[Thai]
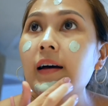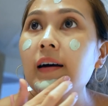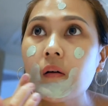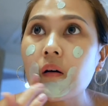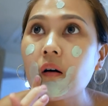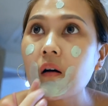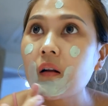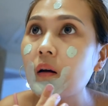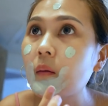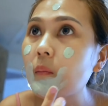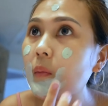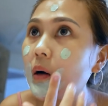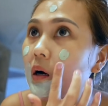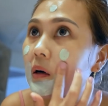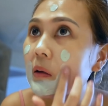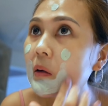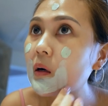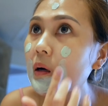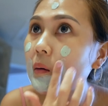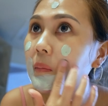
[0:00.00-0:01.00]
พอได้มาร์ก
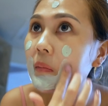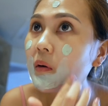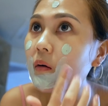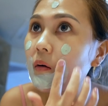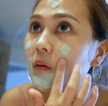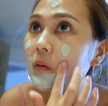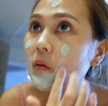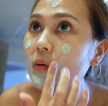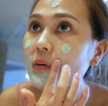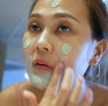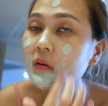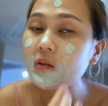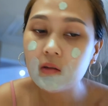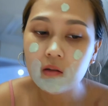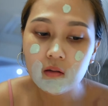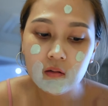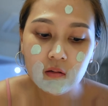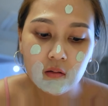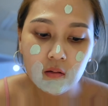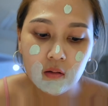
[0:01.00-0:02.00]
หน้ามันก็สด
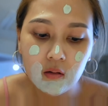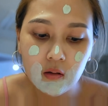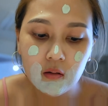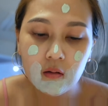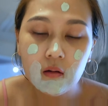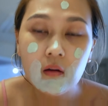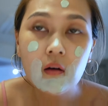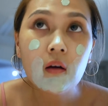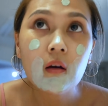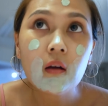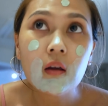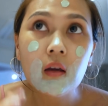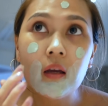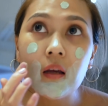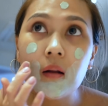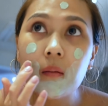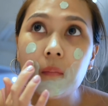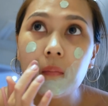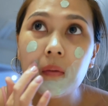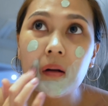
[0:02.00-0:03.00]
ชื่นอะก
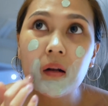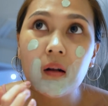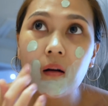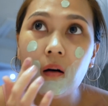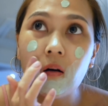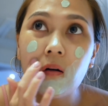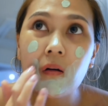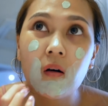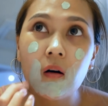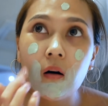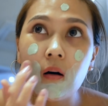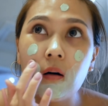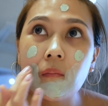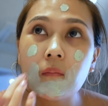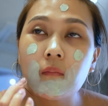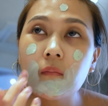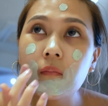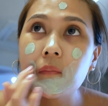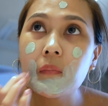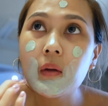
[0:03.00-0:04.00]
ลิ่นมันหอม
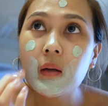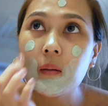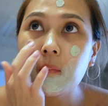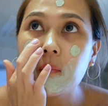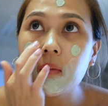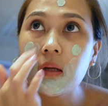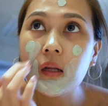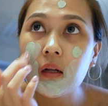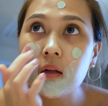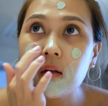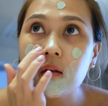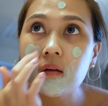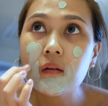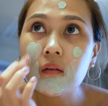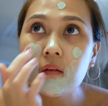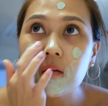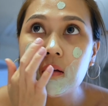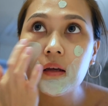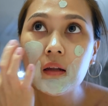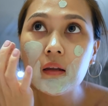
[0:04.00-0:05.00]
มิ้นมิ้น
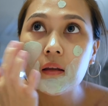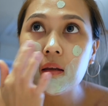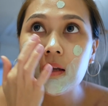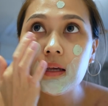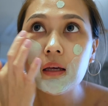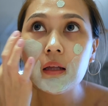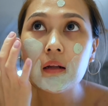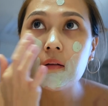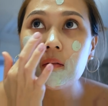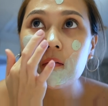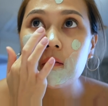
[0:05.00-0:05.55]
เย็นเย็น